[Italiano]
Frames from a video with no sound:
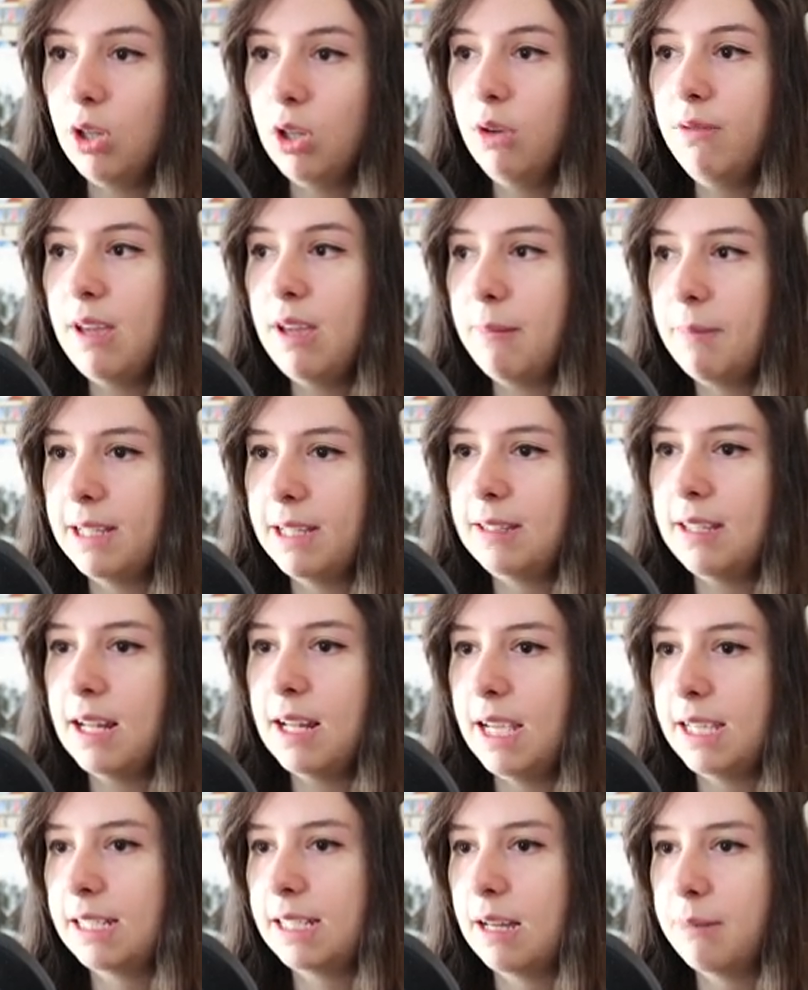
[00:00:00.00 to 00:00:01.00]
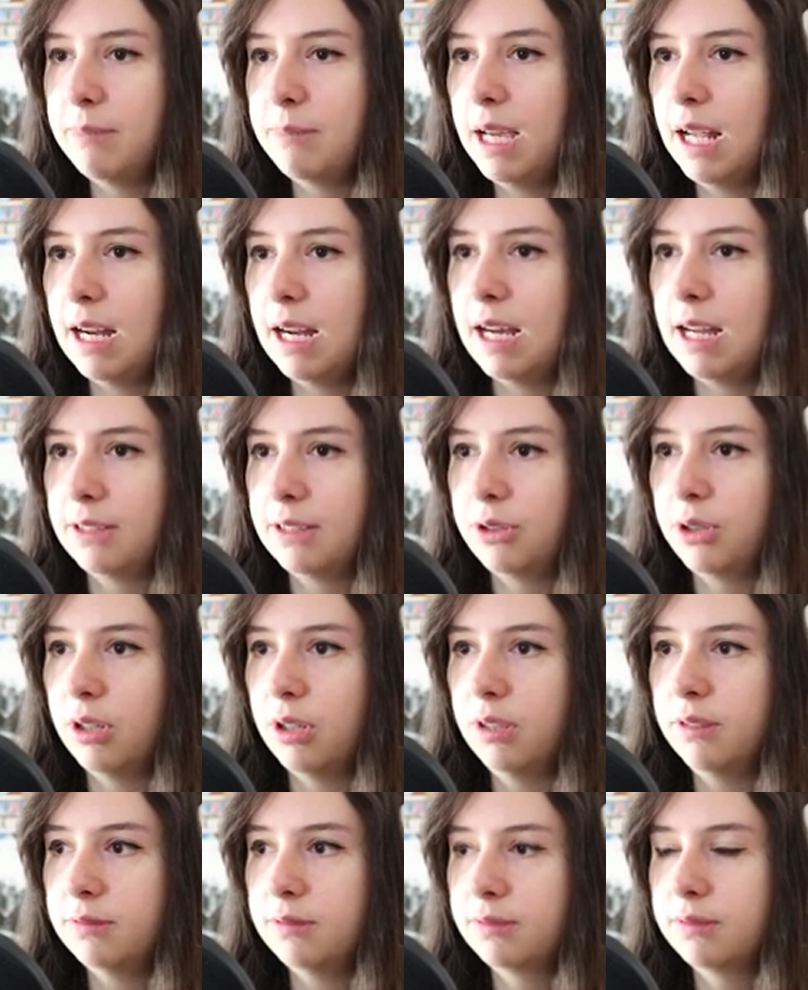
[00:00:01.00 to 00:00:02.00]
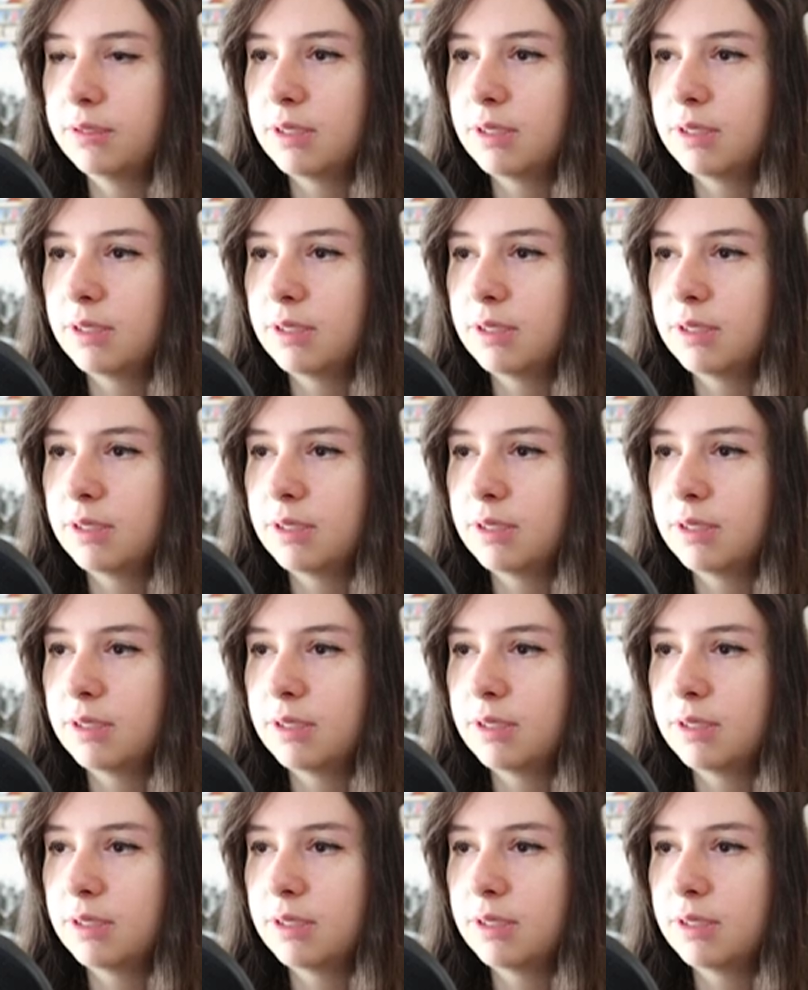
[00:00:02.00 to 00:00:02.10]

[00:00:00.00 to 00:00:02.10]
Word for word: Ovviamente lei cambia lato.